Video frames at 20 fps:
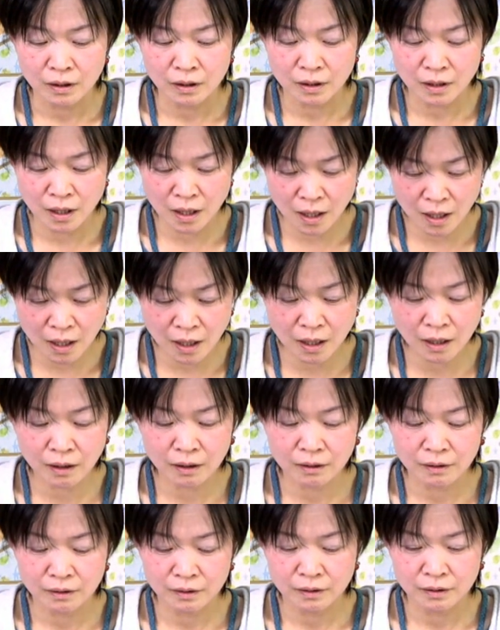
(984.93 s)
ね
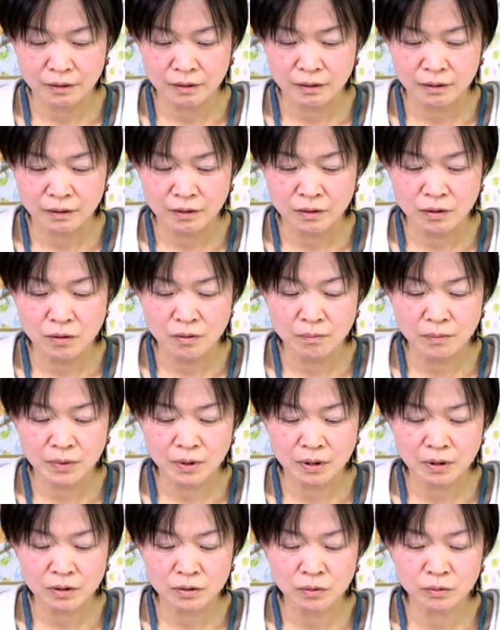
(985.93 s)
え
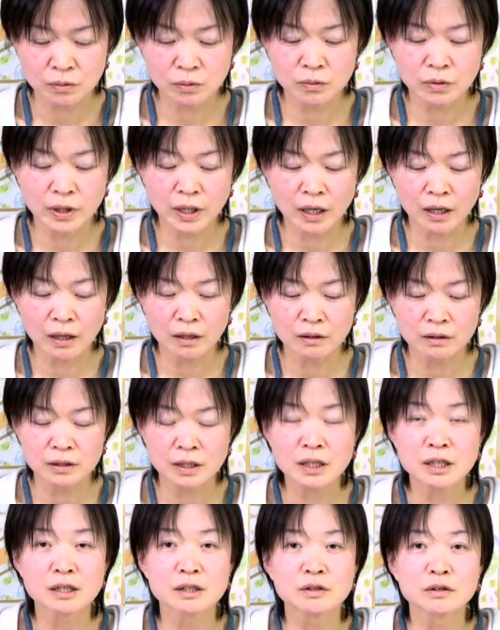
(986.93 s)
ちょっとこれ
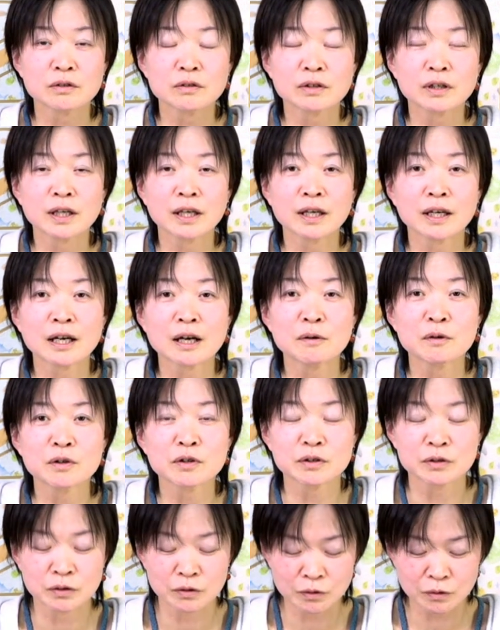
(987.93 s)
ぜひその経過
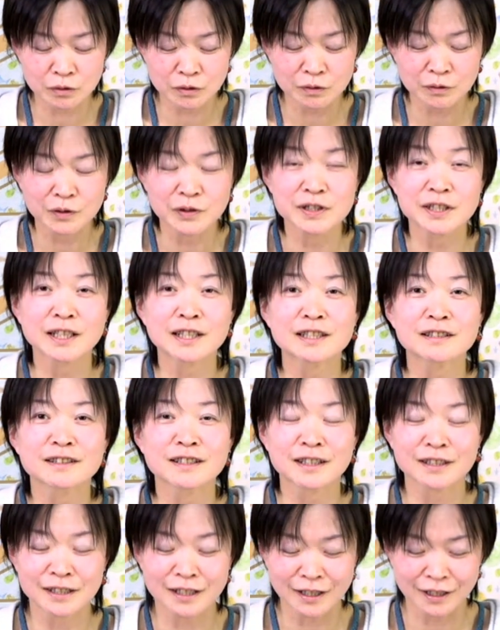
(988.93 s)
をその後教えてく
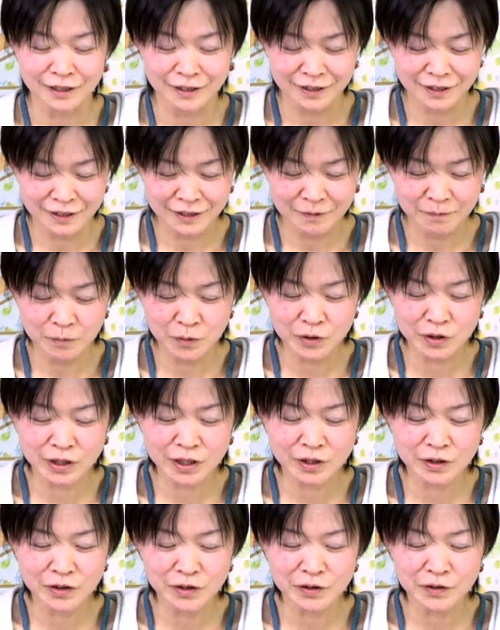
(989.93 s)
ださい目
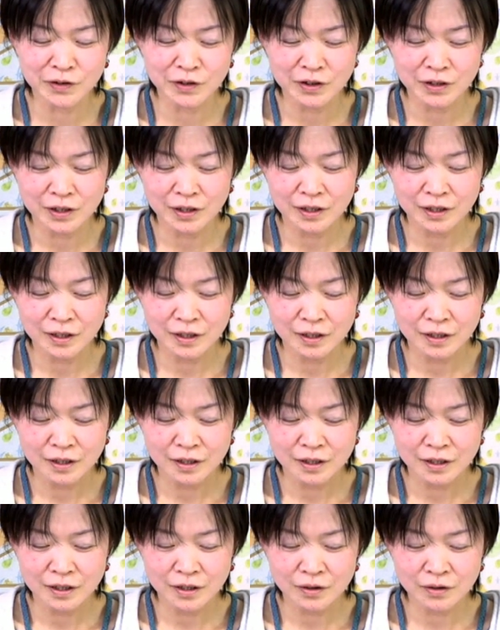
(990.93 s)
標
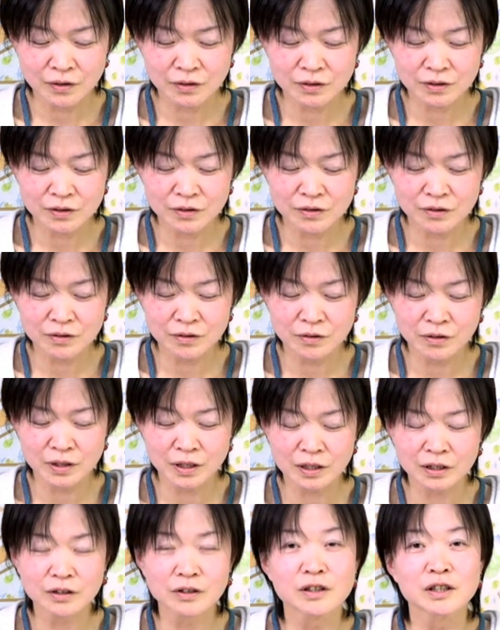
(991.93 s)
45
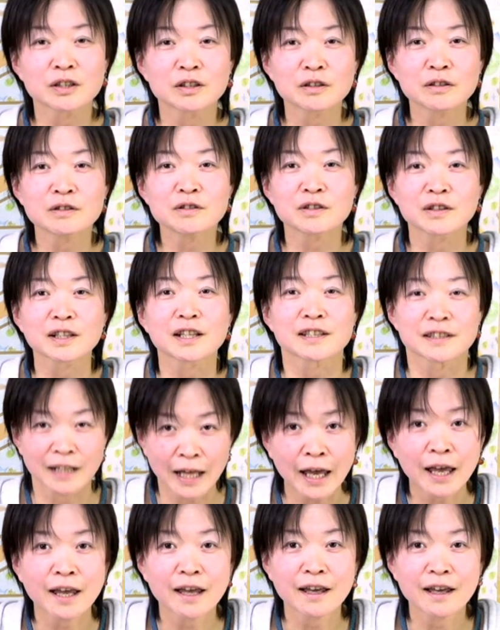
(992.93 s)
リットル1袋です
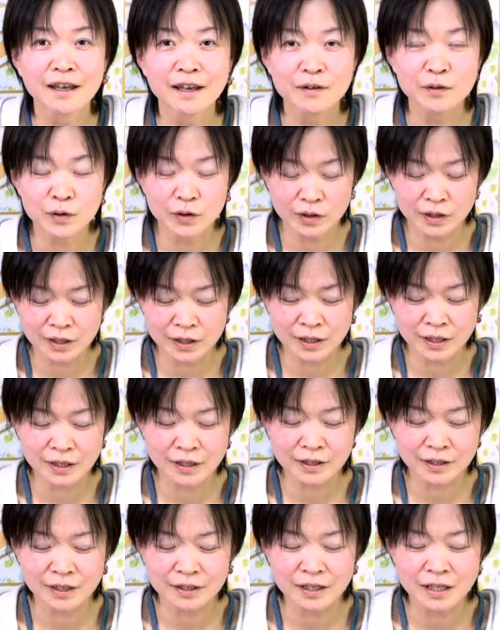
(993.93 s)
ねを切っ
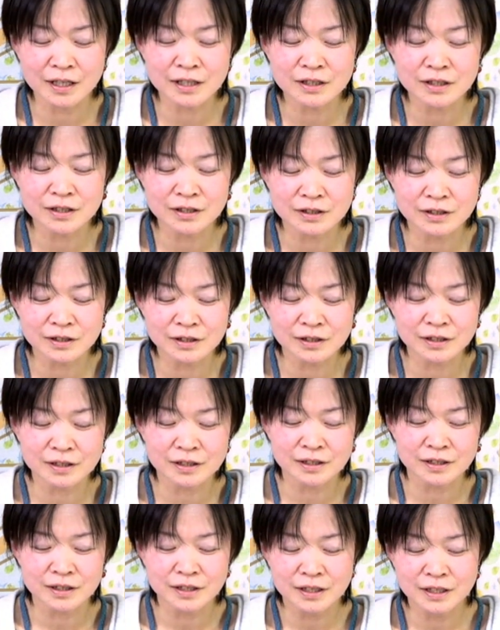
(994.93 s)
て
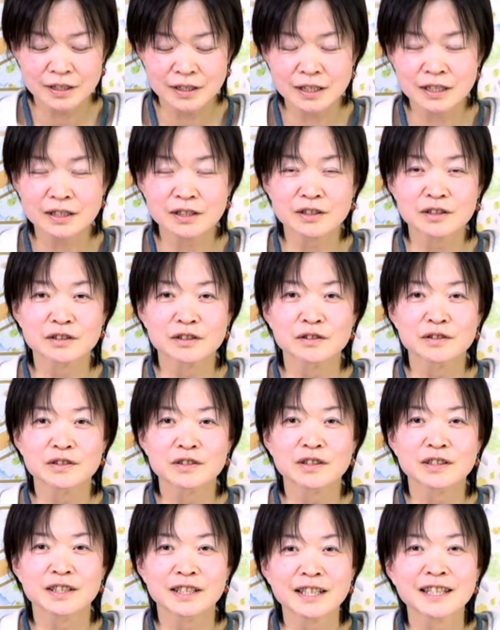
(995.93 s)
30リットルの
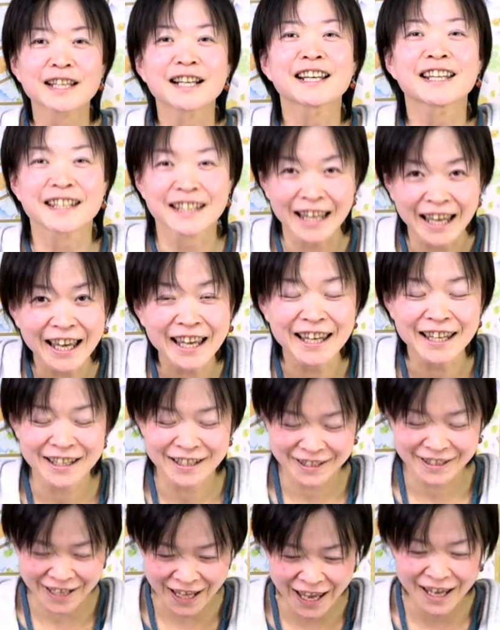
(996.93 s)
袋にできたらいいね
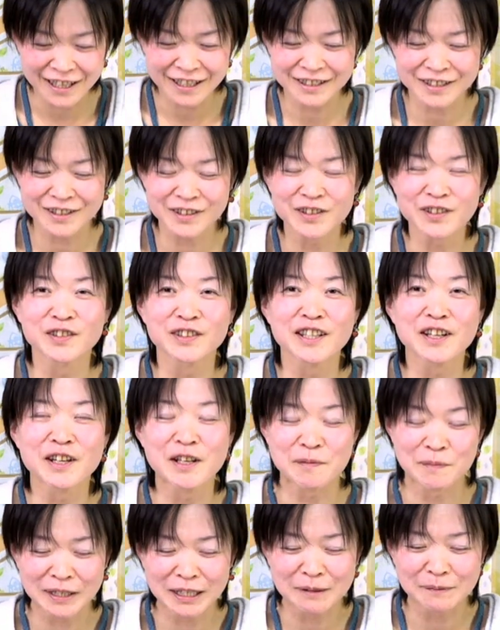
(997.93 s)
ねちょっとお便
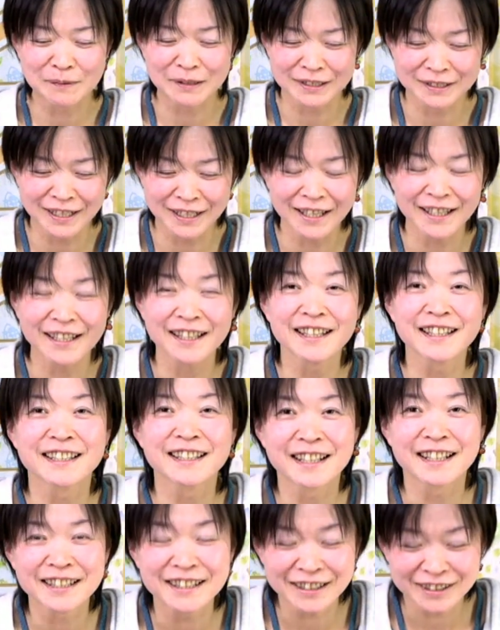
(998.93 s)
り待ってますね
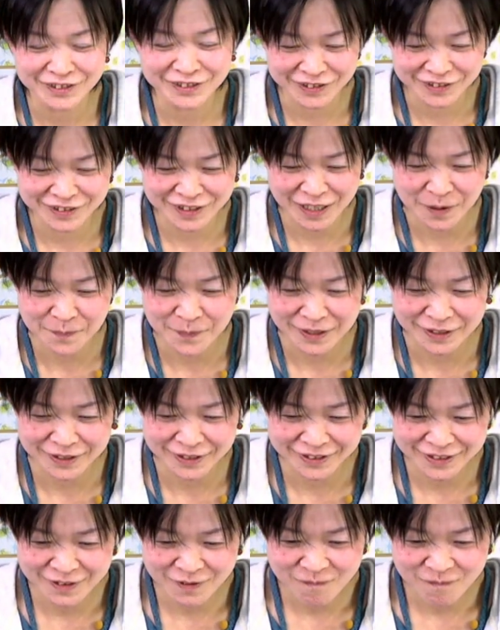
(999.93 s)
ありがとうございます